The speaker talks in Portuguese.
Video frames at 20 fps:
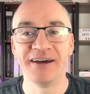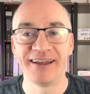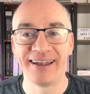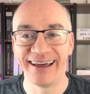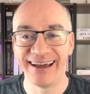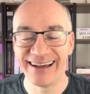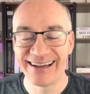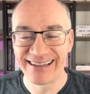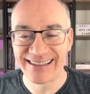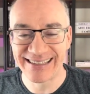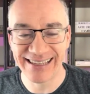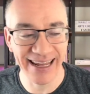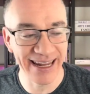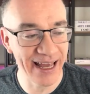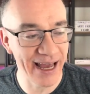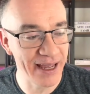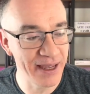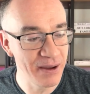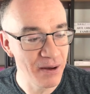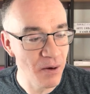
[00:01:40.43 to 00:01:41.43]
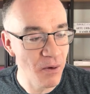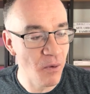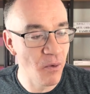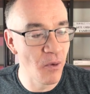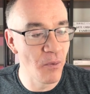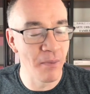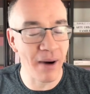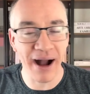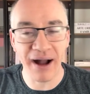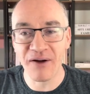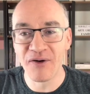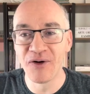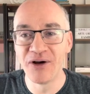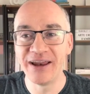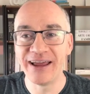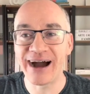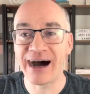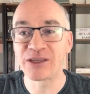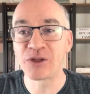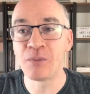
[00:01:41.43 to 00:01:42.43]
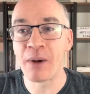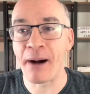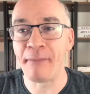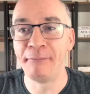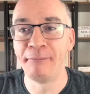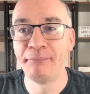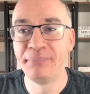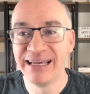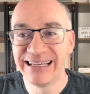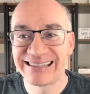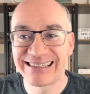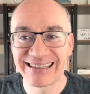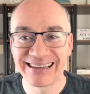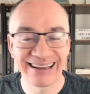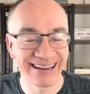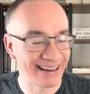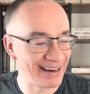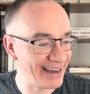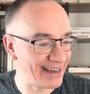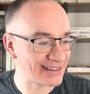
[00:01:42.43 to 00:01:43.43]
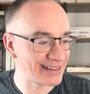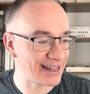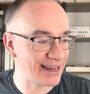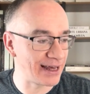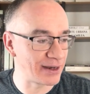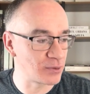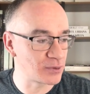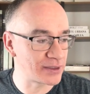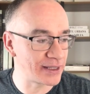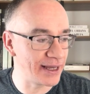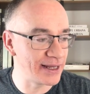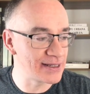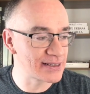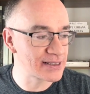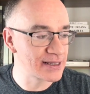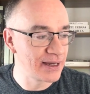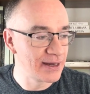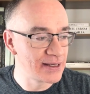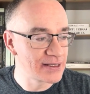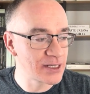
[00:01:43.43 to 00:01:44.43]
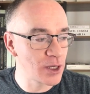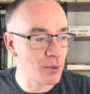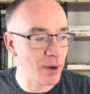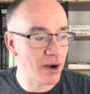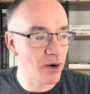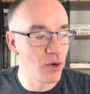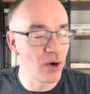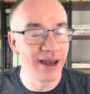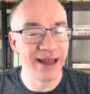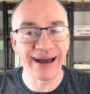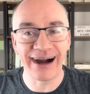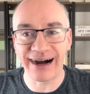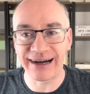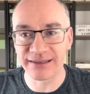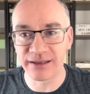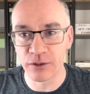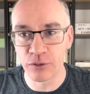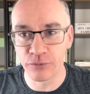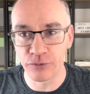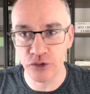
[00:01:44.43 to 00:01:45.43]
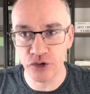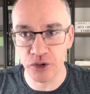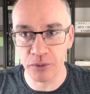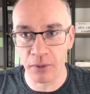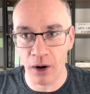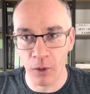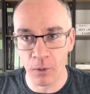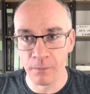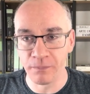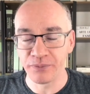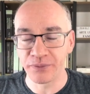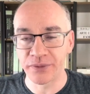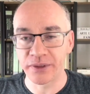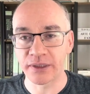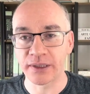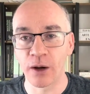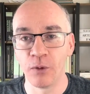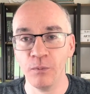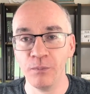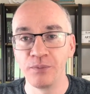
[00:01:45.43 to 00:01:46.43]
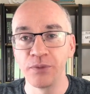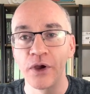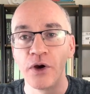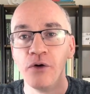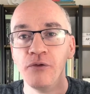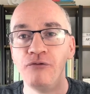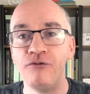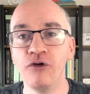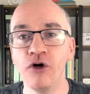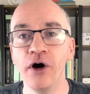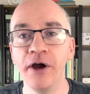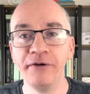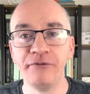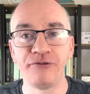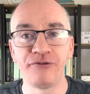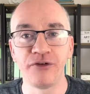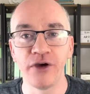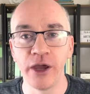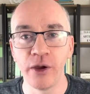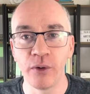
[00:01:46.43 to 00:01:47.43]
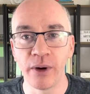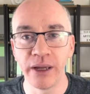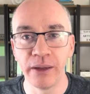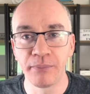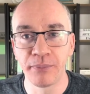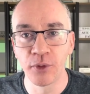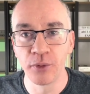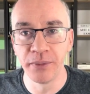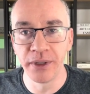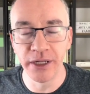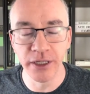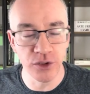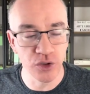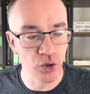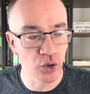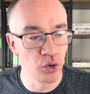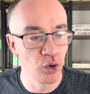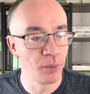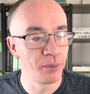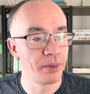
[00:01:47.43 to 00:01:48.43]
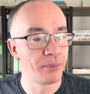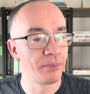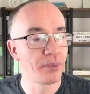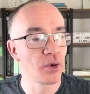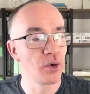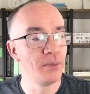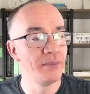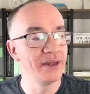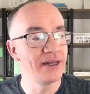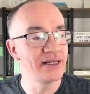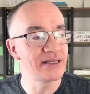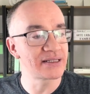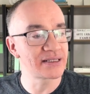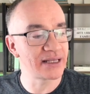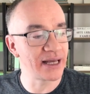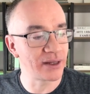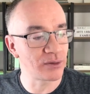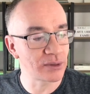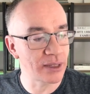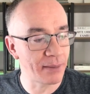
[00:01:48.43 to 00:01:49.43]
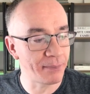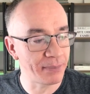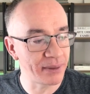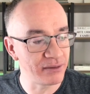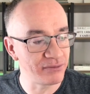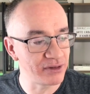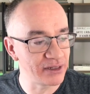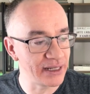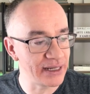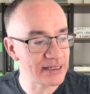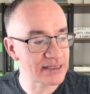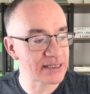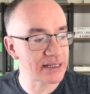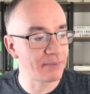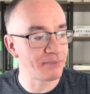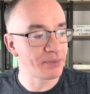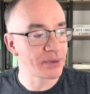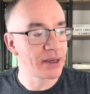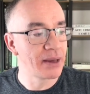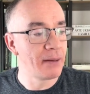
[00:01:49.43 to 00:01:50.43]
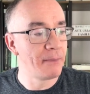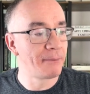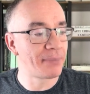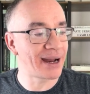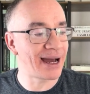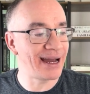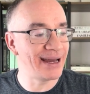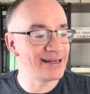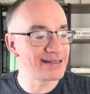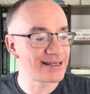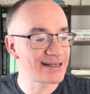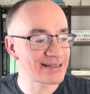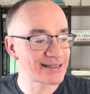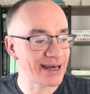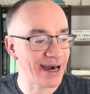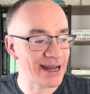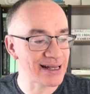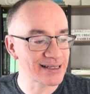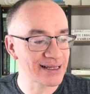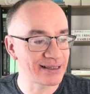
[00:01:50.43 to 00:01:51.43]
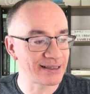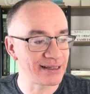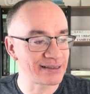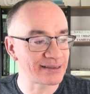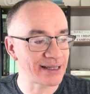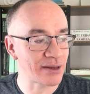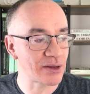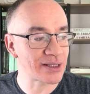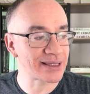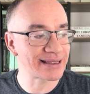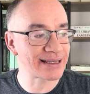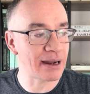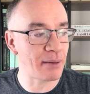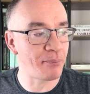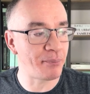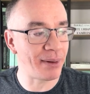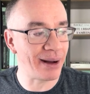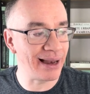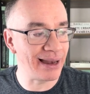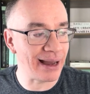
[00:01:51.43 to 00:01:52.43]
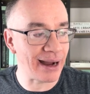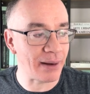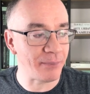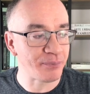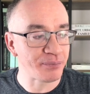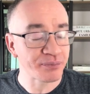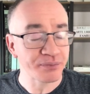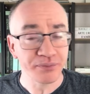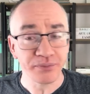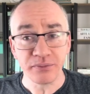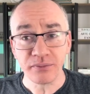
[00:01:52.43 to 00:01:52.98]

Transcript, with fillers: Né? Seria aí uma goleada, uma bicicleta lá no tênis, ser uma goleada no futebol. Então, foi feio aí para o ministro Lupe, para o Ministério da Previdência, para esses caras que tentaram atrapalhar